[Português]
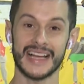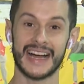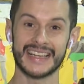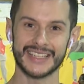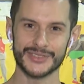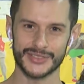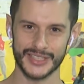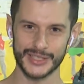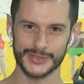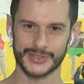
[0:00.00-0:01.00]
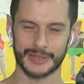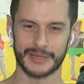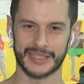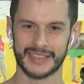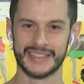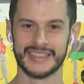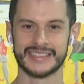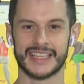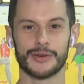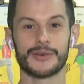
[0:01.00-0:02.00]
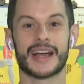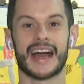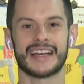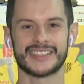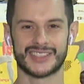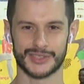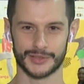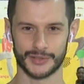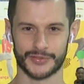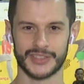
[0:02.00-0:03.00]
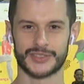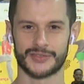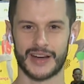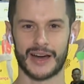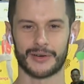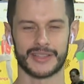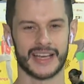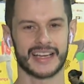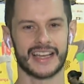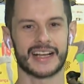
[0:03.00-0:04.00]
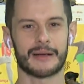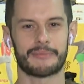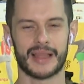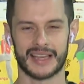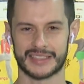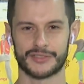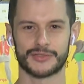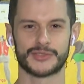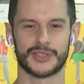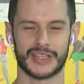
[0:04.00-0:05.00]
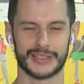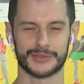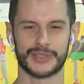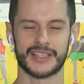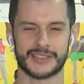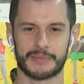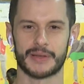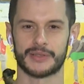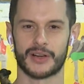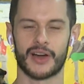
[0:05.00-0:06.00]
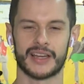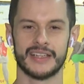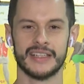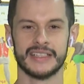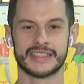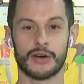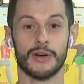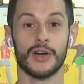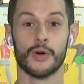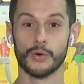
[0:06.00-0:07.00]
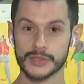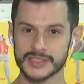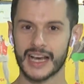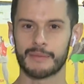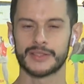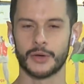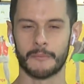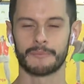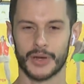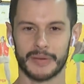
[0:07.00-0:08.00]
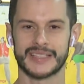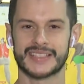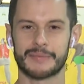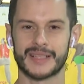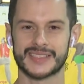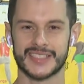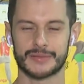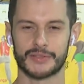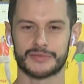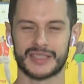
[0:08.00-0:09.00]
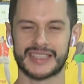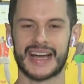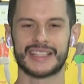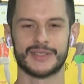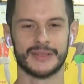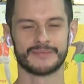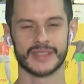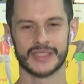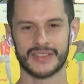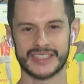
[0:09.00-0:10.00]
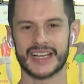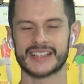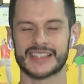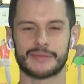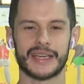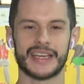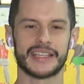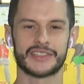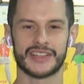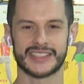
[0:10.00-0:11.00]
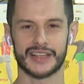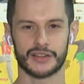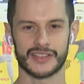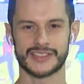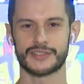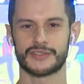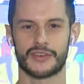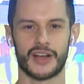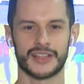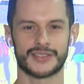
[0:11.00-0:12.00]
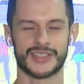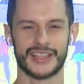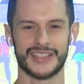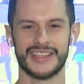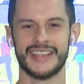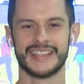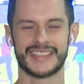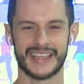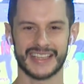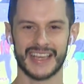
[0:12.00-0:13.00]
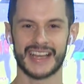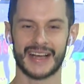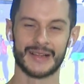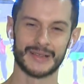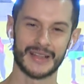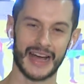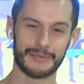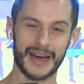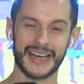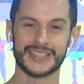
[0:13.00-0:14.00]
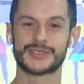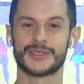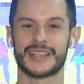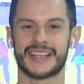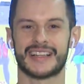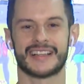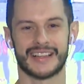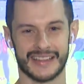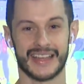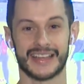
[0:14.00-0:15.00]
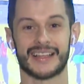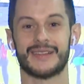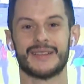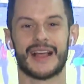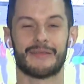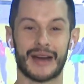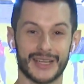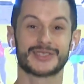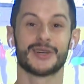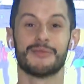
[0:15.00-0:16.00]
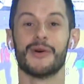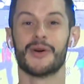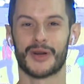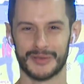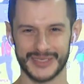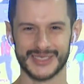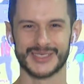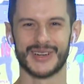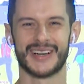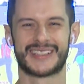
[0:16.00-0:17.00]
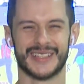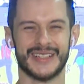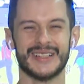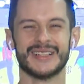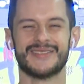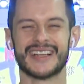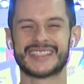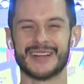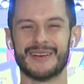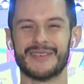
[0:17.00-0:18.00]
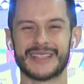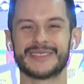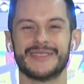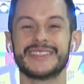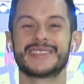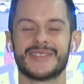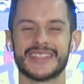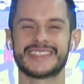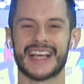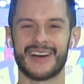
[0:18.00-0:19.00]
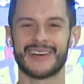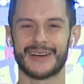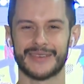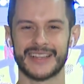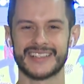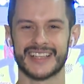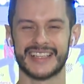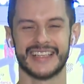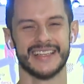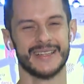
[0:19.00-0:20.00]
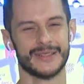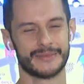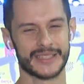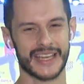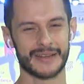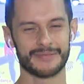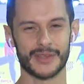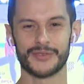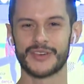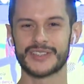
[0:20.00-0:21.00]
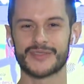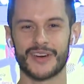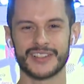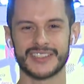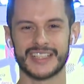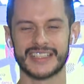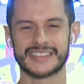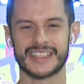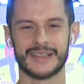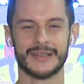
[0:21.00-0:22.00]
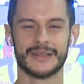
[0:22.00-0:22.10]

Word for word: Além disso, Sabrina, tem o Case no festival, que é aquela capela que está funcionando nesse período agora. Então, o sábado promete ser bastante movimentado. Vai ter casamento, vai ter renovação de votos aí. Quem queira amarrar a sua, né, amarrar o seu burro, como diz o outro, vai ser um momento muito especial realmente ali, porque o festival de dança